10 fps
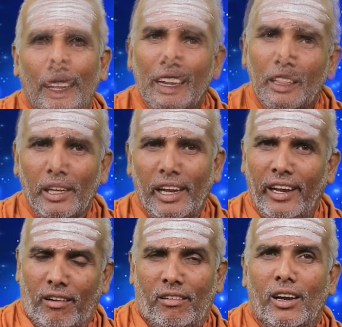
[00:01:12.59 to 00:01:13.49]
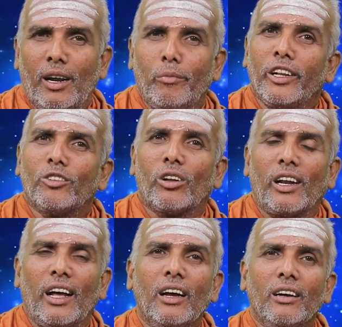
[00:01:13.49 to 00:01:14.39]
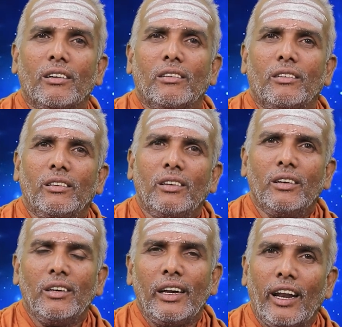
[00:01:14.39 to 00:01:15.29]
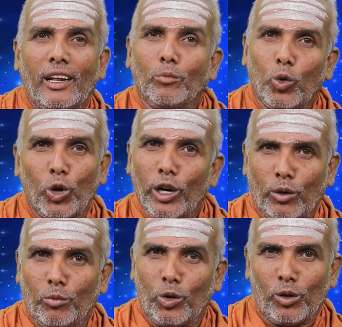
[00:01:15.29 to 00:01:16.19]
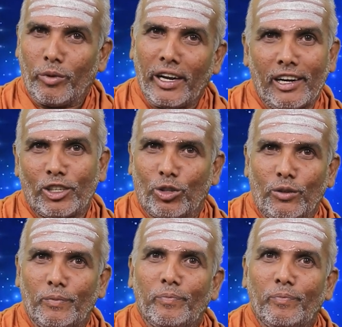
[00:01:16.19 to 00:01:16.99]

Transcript: கிருத்திகை அப்படின்னு சொன்னால் எல்லோரும் முருகனை கும்பிடணும் அப்படின்னு நினச்சிக்கிறோம்